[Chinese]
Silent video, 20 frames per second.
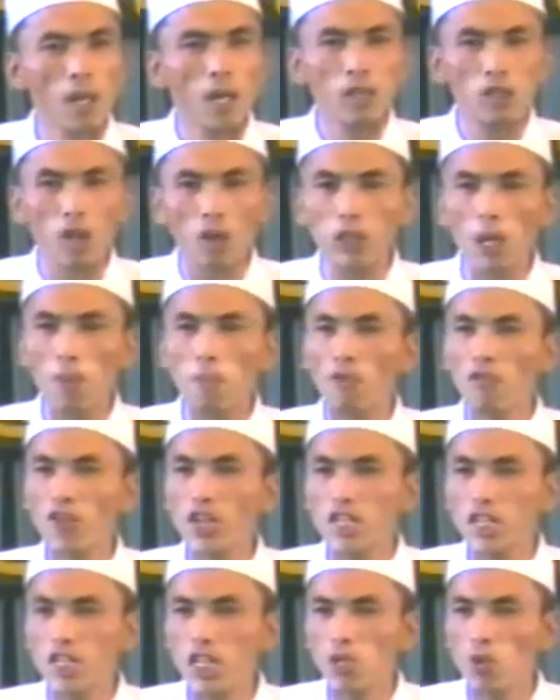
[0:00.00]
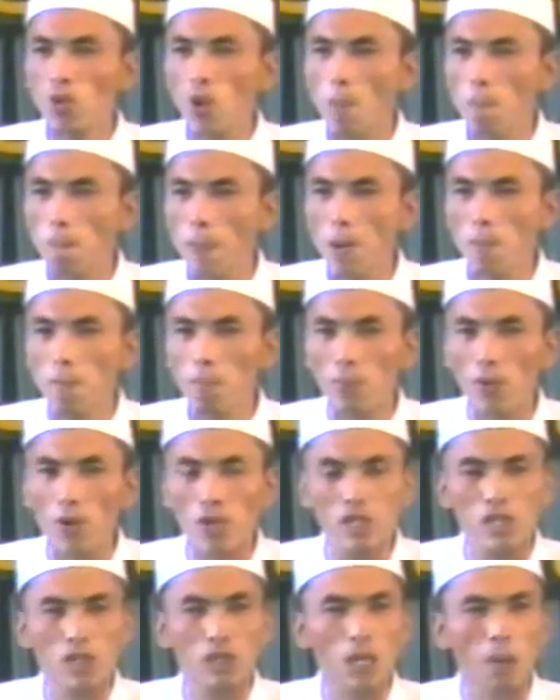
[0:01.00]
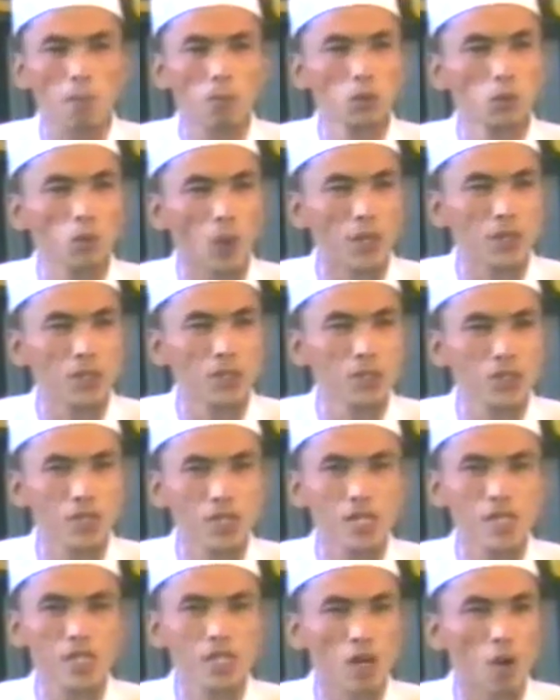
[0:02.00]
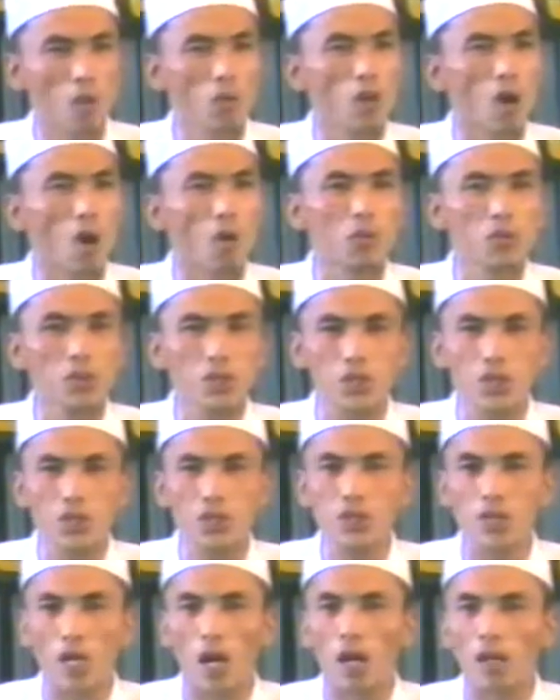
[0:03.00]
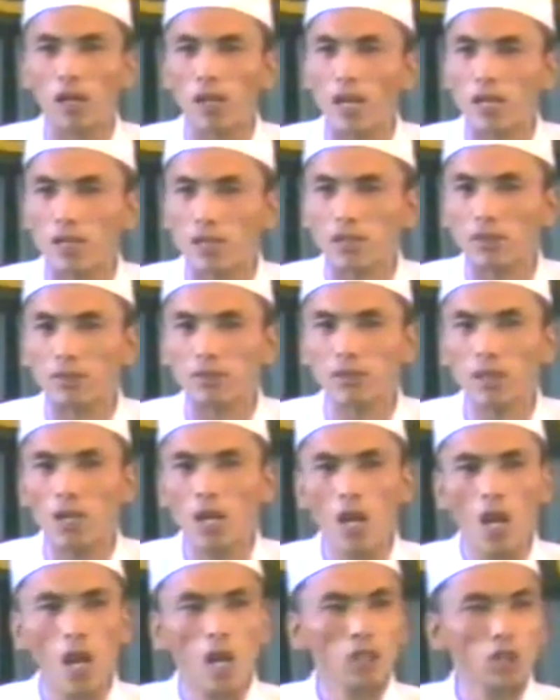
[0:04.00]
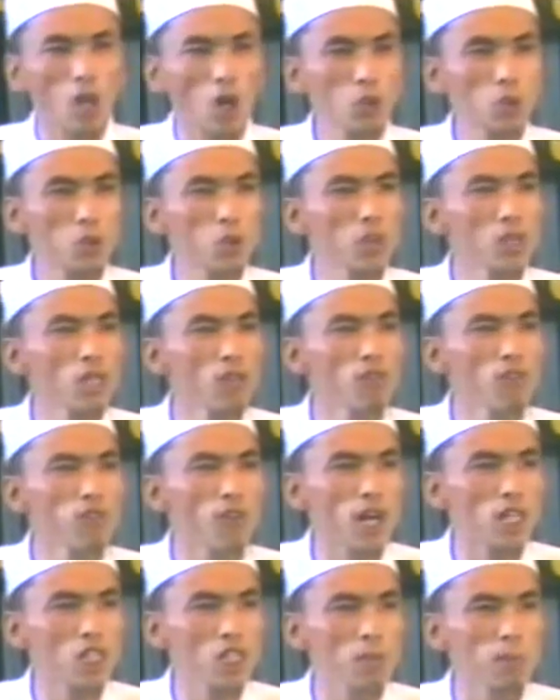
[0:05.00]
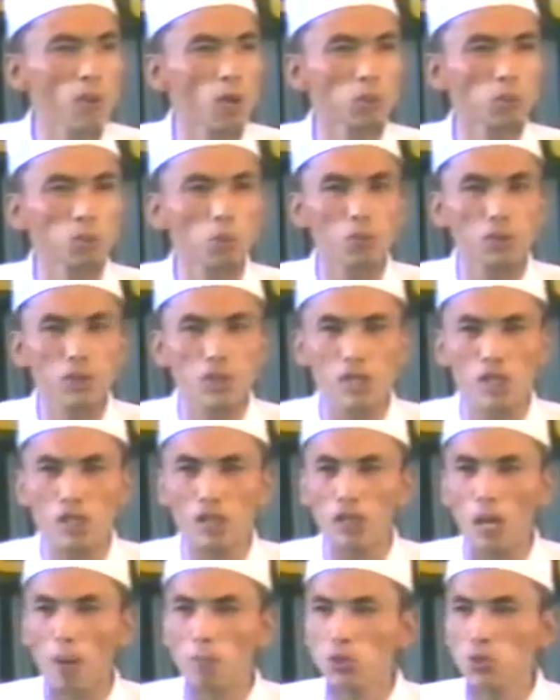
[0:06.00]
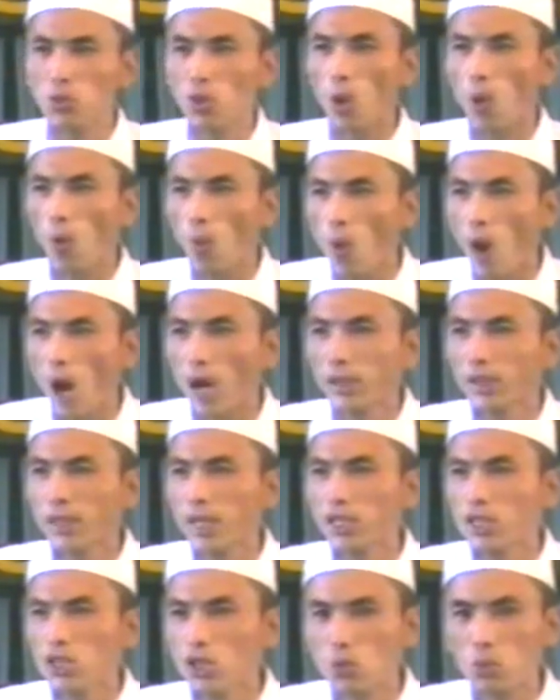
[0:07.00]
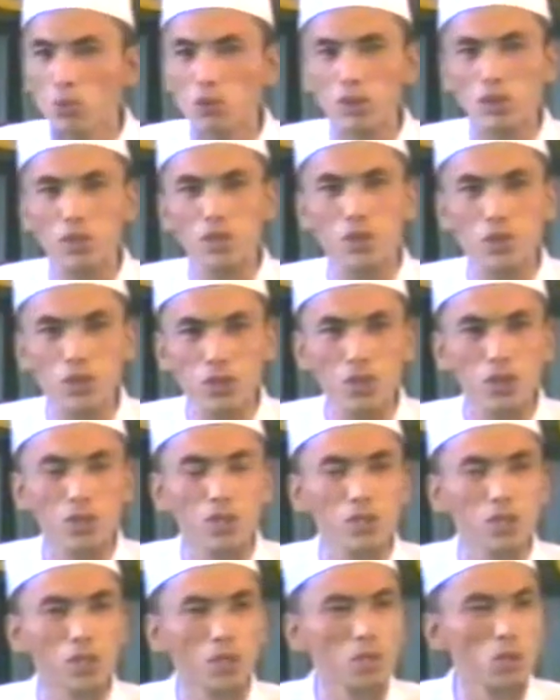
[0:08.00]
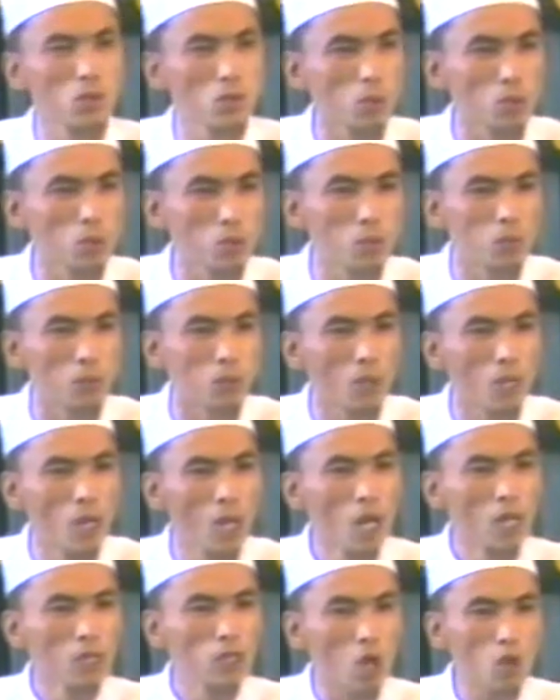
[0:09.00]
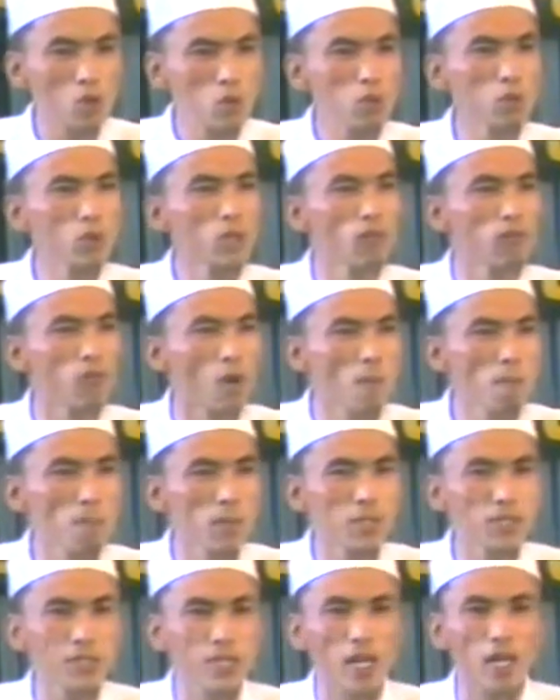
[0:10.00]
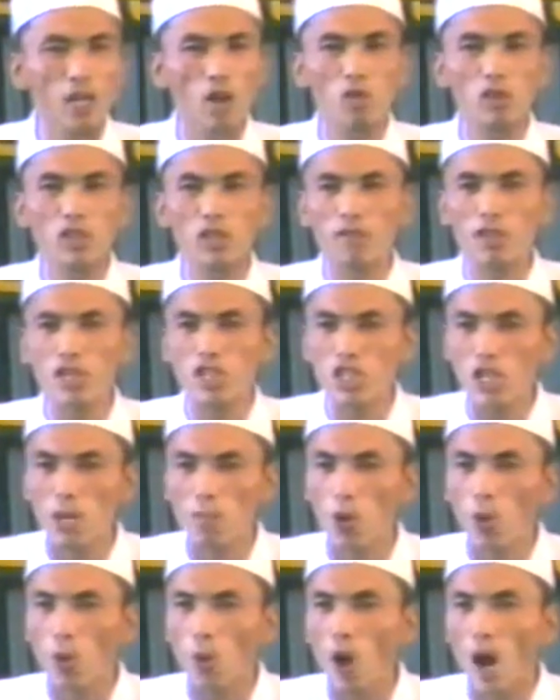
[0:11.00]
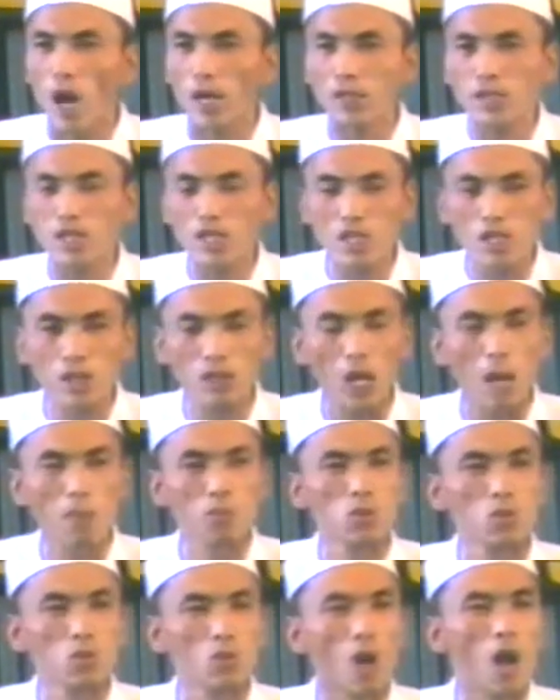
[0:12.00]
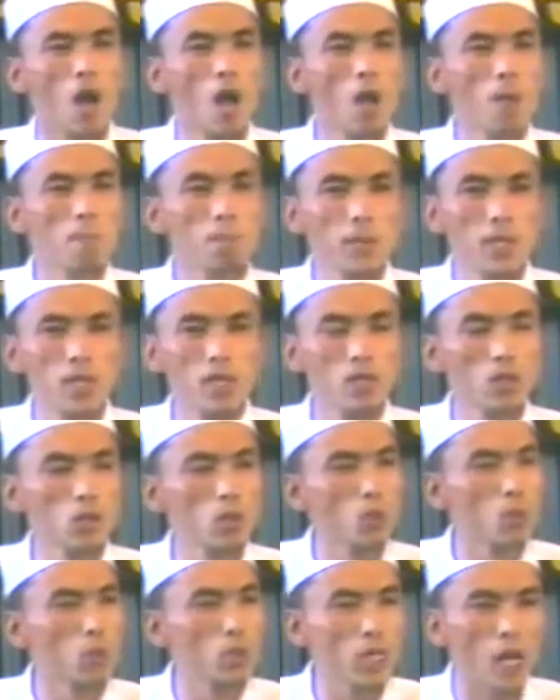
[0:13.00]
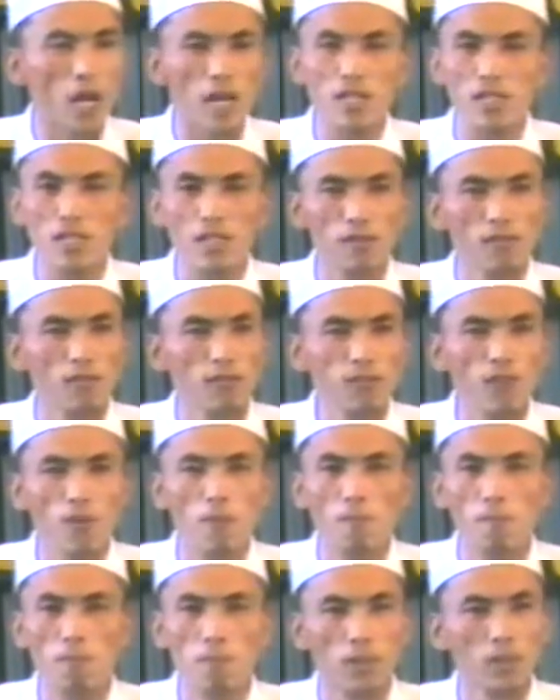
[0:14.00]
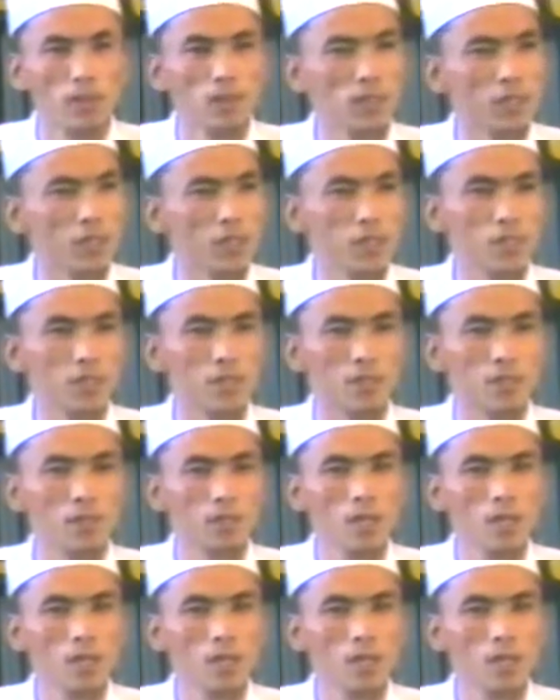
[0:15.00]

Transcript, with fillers: 当他们为生活奔波时，他们断斤少两，以假乱真；当穷人无法吃饱肚子时，他们却花天酒地，尽情纵欲；当树立文明健康成为热门话题时，他们却病毒缠身，分崩离析。